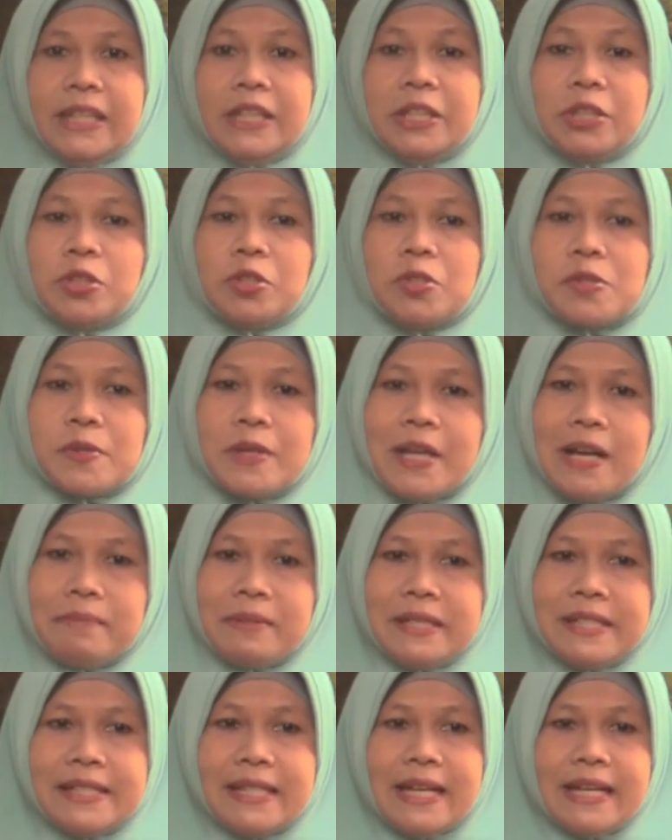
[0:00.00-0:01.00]
Itu sudah
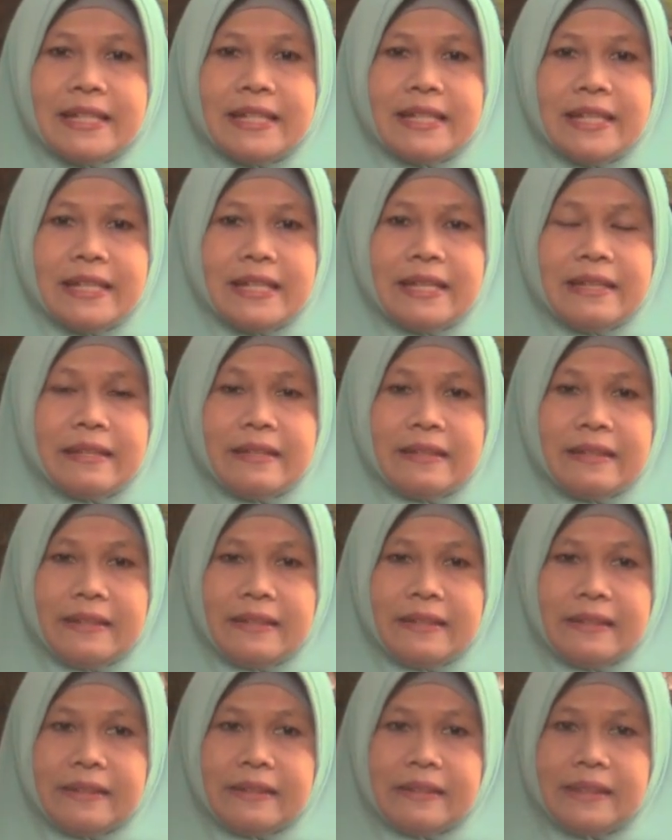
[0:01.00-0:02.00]
menjadi
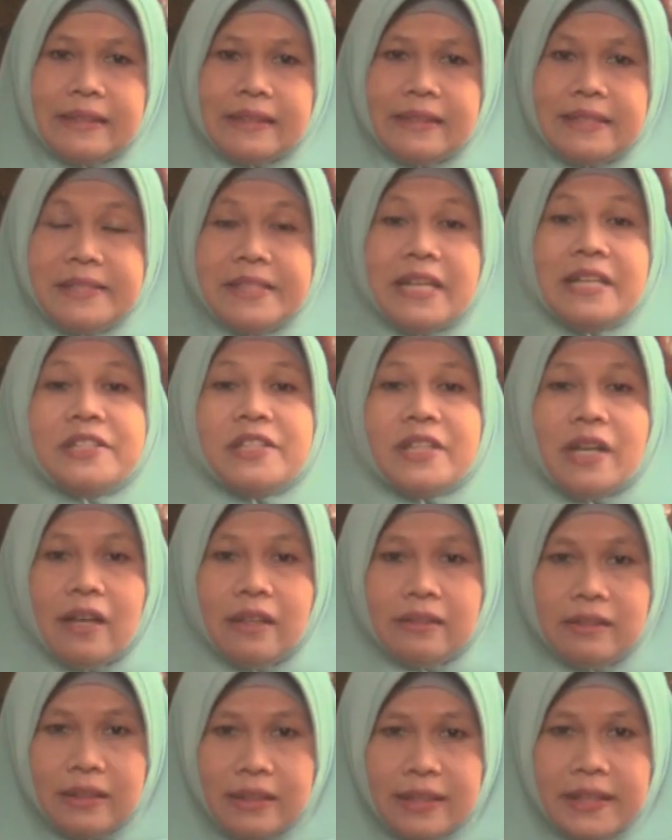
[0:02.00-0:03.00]
janji
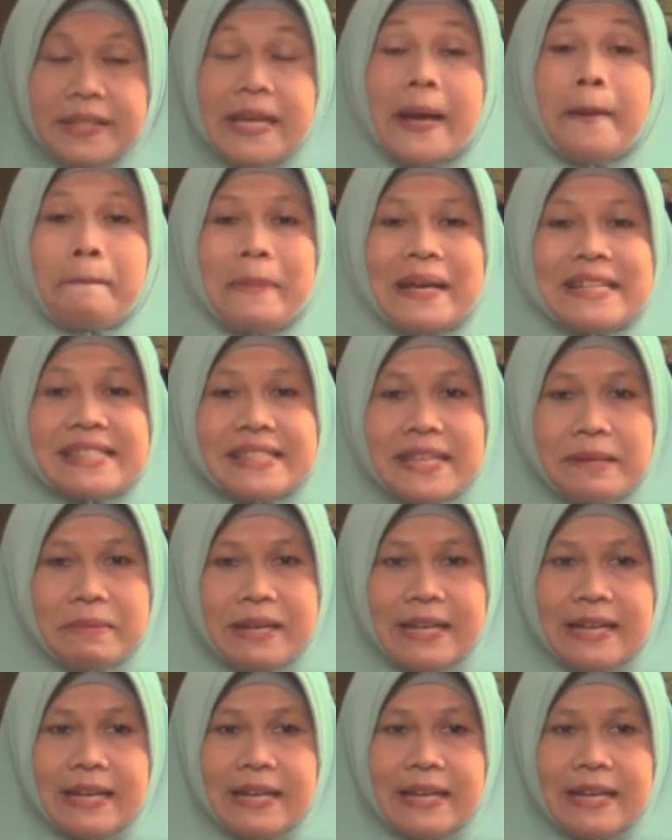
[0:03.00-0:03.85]
Allah yang pasti